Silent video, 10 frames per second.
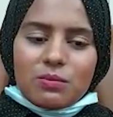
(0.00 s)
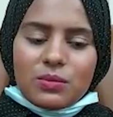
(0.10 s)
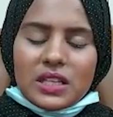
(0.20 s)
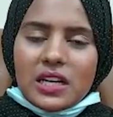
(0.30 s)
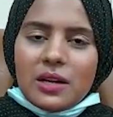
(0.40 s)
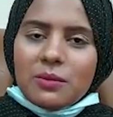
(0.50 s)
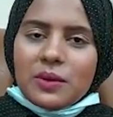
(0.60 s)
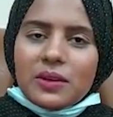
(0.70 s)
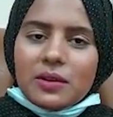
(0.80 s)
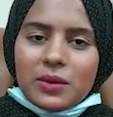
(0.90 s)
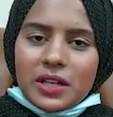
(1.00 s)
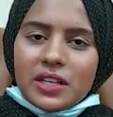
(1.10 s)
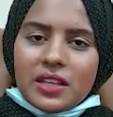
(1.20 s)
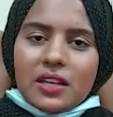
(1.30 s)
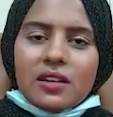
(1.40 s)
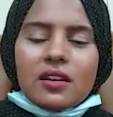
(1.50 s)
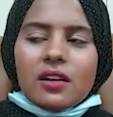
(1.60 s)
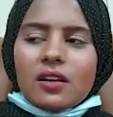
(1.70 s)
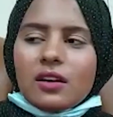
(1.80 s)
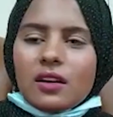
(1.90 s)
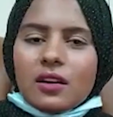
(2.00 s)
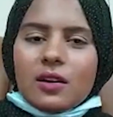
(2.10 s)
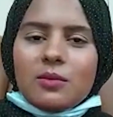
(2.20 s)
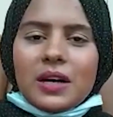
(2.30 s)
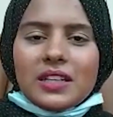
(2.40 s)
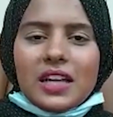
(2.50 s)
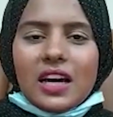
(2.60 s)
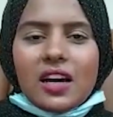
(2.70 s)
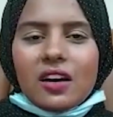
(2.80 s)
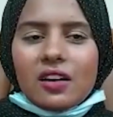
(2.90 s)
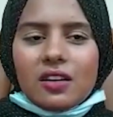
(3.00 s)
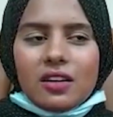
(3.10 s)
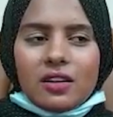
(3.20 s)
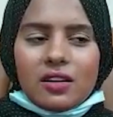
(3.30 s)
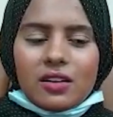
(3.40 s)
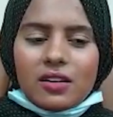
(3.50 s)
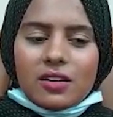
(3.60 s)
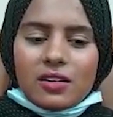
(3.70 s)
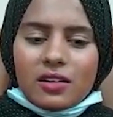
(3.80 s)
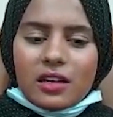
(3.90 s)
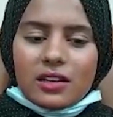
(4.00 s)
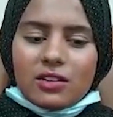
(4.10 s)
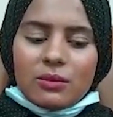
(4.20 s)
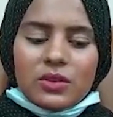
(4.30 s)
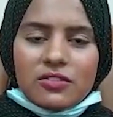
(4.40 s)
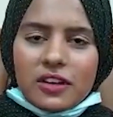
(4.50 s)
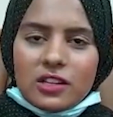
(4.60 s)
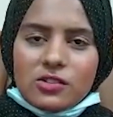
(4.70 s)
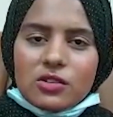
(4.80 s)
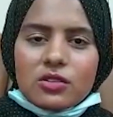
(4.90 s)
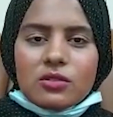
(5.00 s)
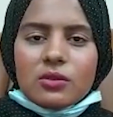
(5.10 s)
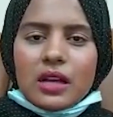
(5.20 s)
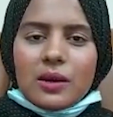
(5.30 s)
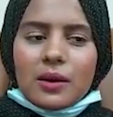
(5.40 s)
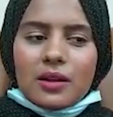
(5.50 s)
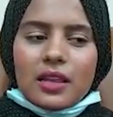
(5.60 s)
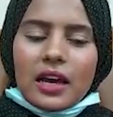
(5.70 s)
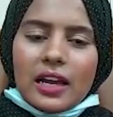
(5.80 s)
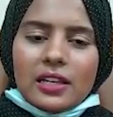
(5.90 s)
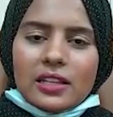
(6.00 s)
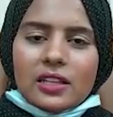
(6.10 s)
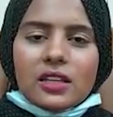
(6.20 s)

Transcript: بترحيب كبير جدا آه، بعدها آه، قدمت في ألسون دخلت